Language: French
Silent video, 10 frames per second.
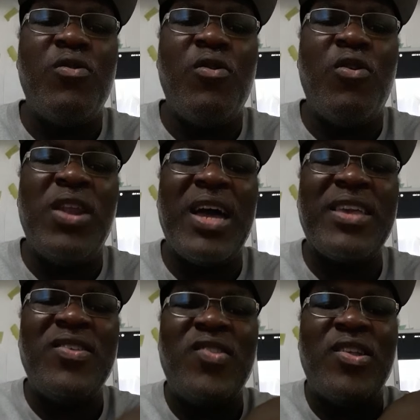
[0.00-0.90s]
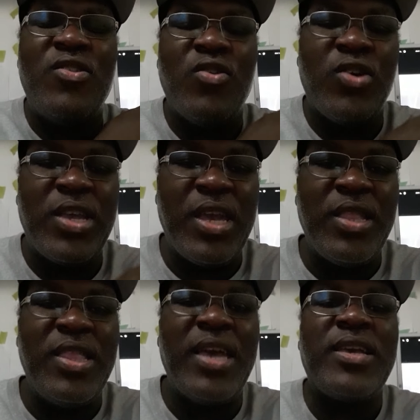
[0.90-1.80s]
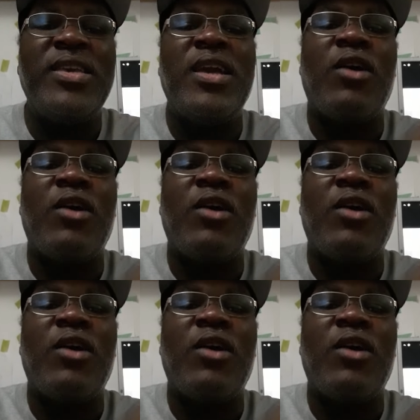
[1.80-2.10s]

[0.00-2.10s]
on l'accusait de rien. Dès qu'il